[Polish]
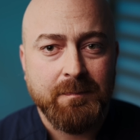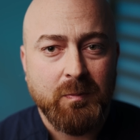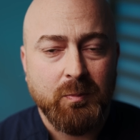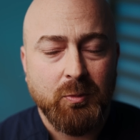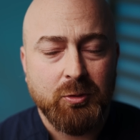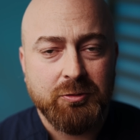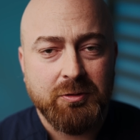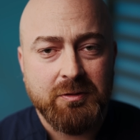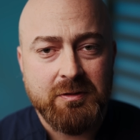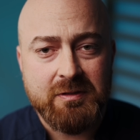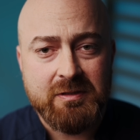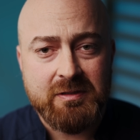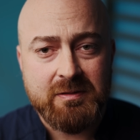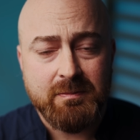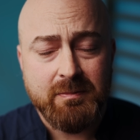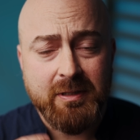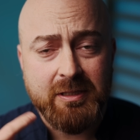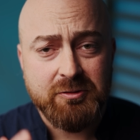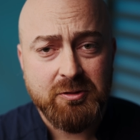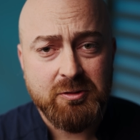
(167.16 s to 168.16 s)
bo to
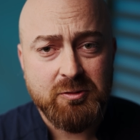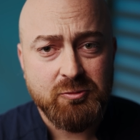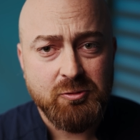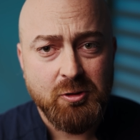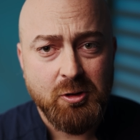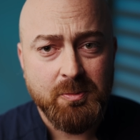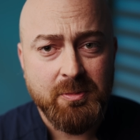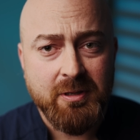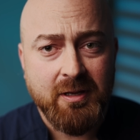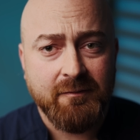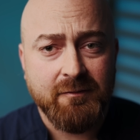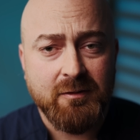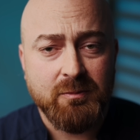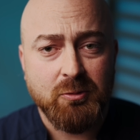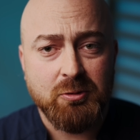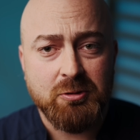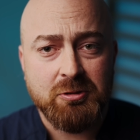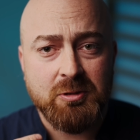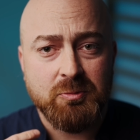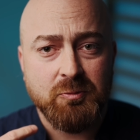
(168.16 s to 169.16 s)
jest bardzo zły objaw i
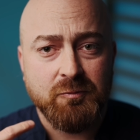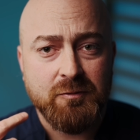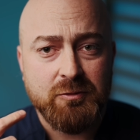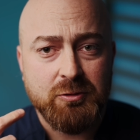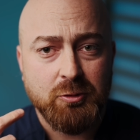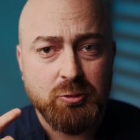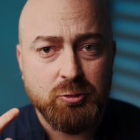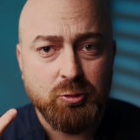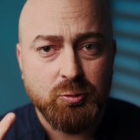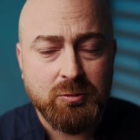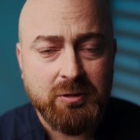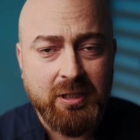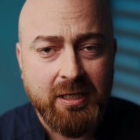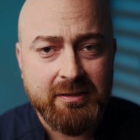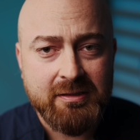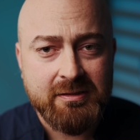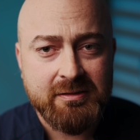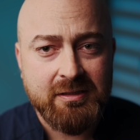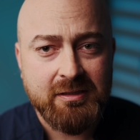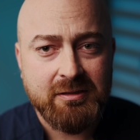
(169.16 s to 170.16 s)
można mówić o
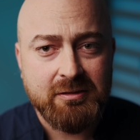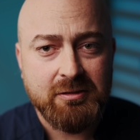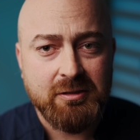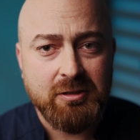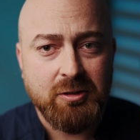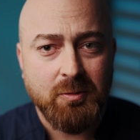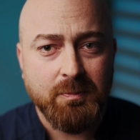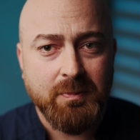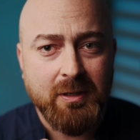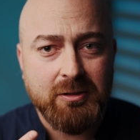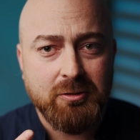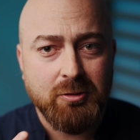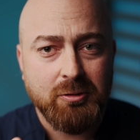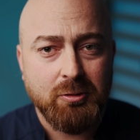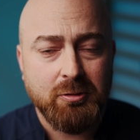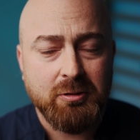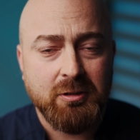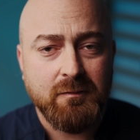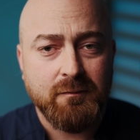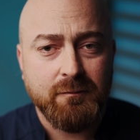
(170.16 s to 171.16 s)
żółtaczce, czyli o
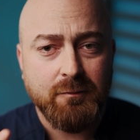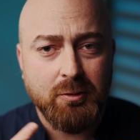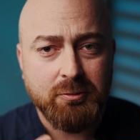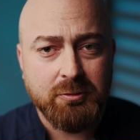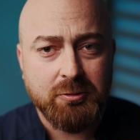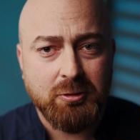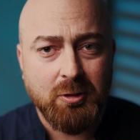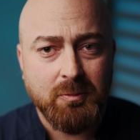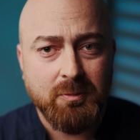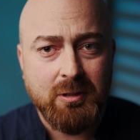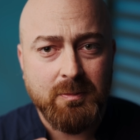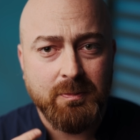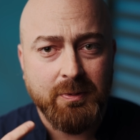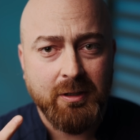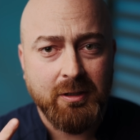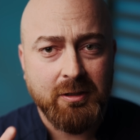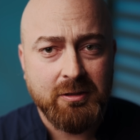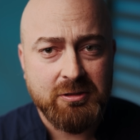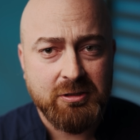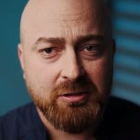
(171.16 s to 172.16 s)
patologii wątroby i
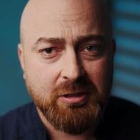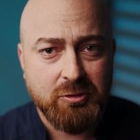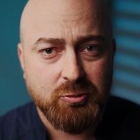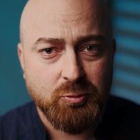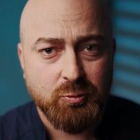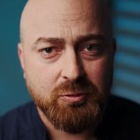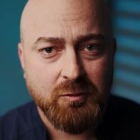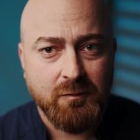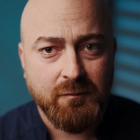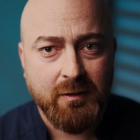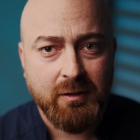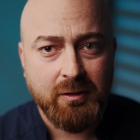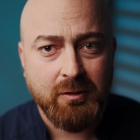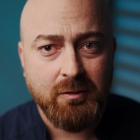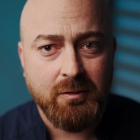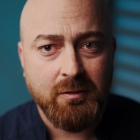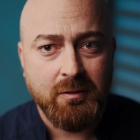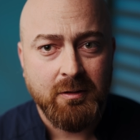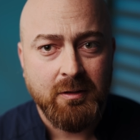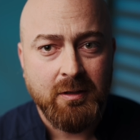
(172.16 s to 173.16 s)
pęcherzyka
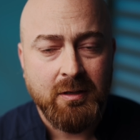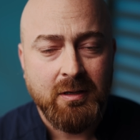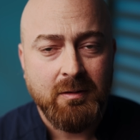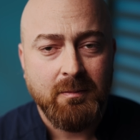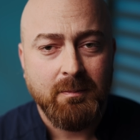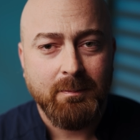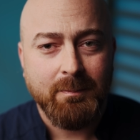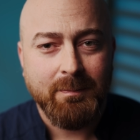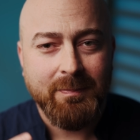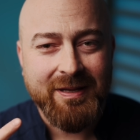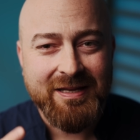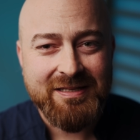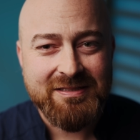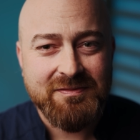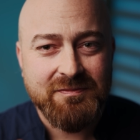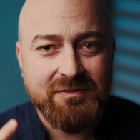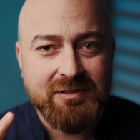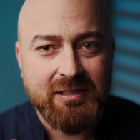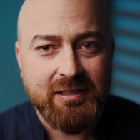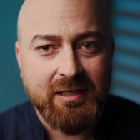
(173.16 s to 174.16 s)
żółciowego.
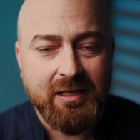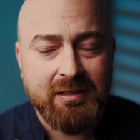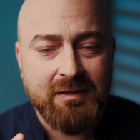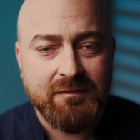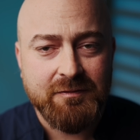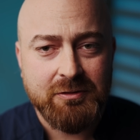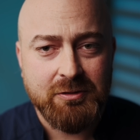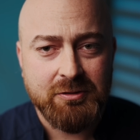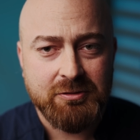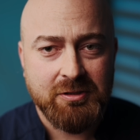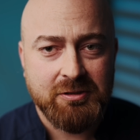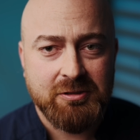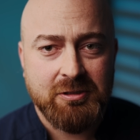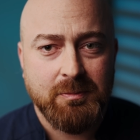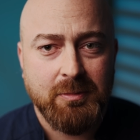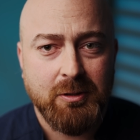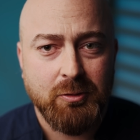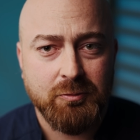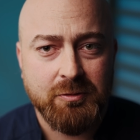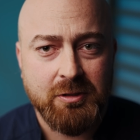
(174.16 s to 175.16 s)
Bezwzględnie wtedy się
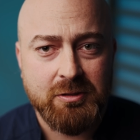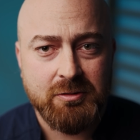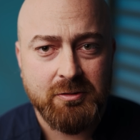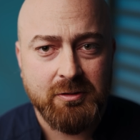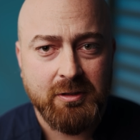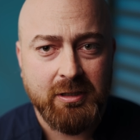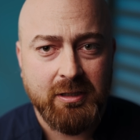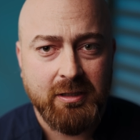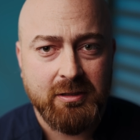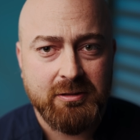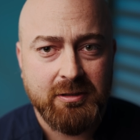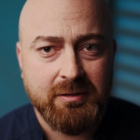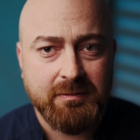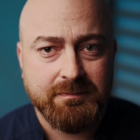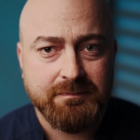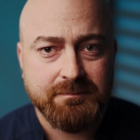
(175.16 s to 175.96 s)
trzeba udać do lekarza.